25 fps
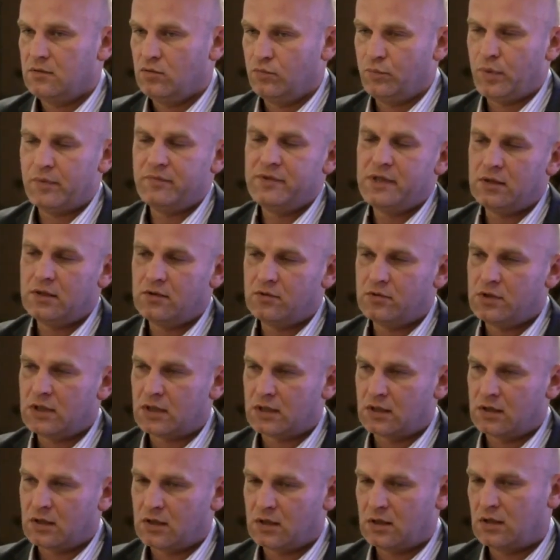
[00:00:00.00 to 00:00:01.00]
ну, по мнению
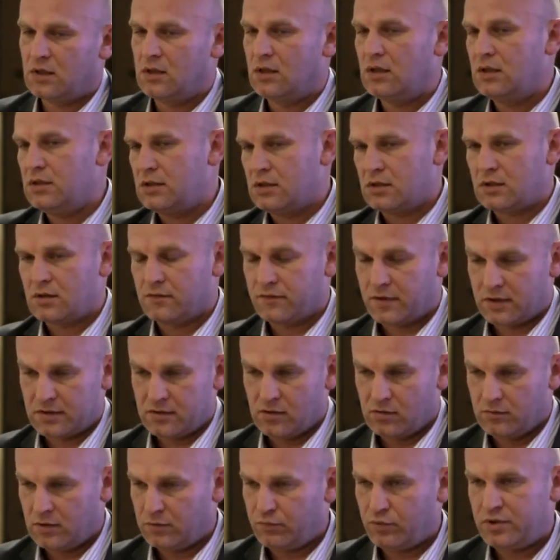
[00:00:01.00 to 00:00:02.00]
некоторых аналитиков,
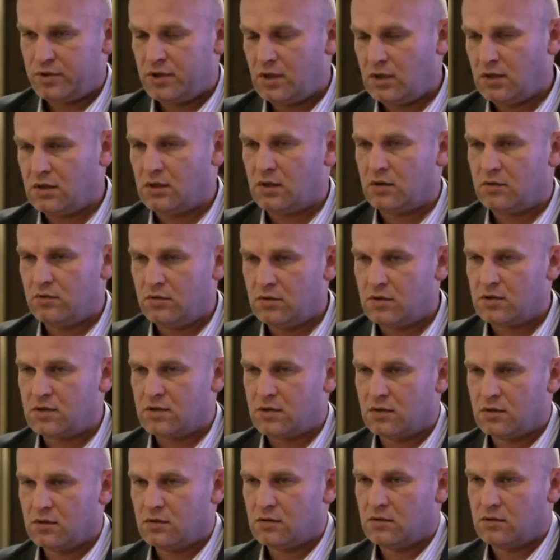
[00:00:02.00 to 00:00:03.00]
козлом отпущения,
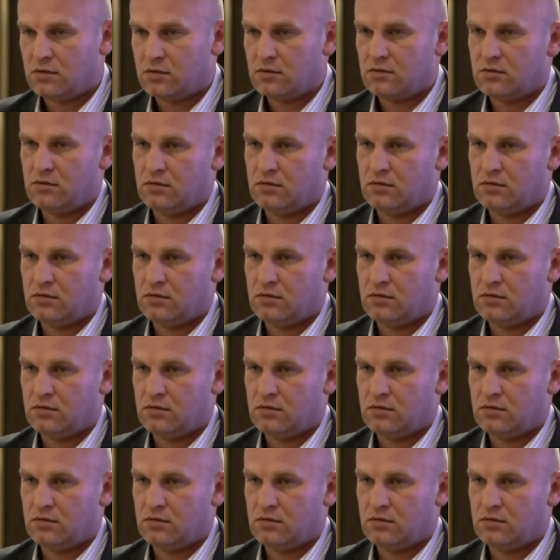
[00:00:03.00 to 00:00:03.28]
находится